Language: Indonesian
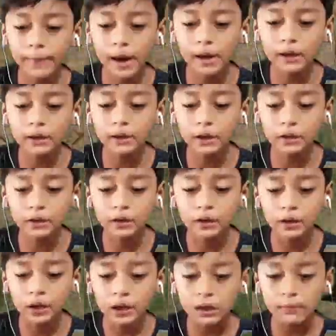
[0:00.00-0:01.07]
di sini kita
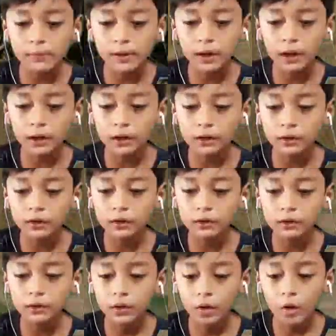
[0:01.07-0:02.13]
nggak bisa makan yang
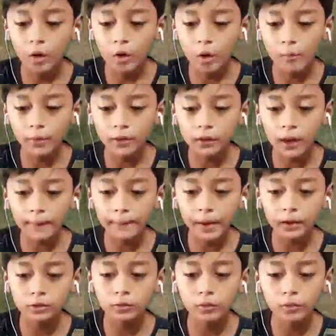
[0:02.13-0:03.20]
bisa mabar cuma
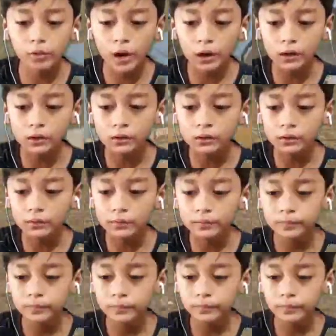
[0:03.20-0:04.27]
zookeeper
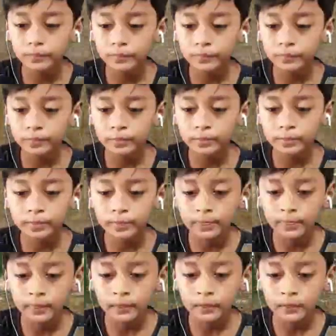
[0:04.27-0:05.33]
simulator tapi itu di
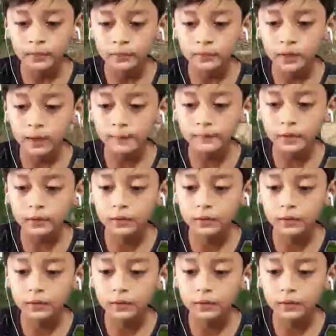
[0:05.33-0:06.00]
situ wow ini